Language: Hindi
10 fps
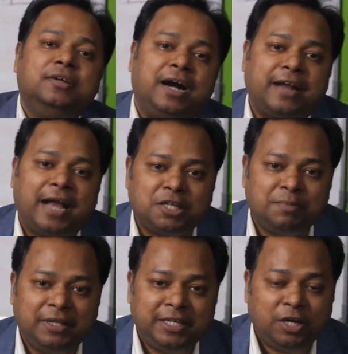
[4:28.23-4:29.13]
अट्रैक्शन
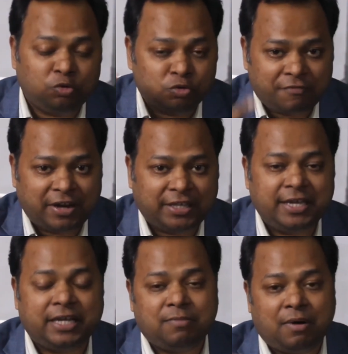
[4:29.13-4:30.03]
मिलती है और दूसरा फायदा यह
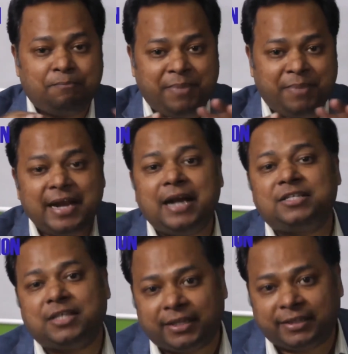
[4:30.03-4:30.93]
है कि जब आप पेड एड्स
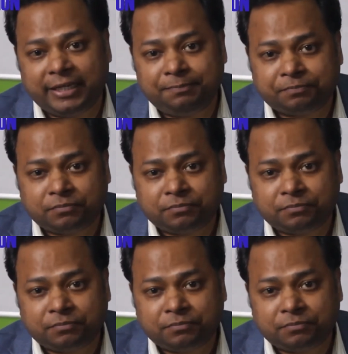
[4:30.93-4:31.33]
चलाते हैं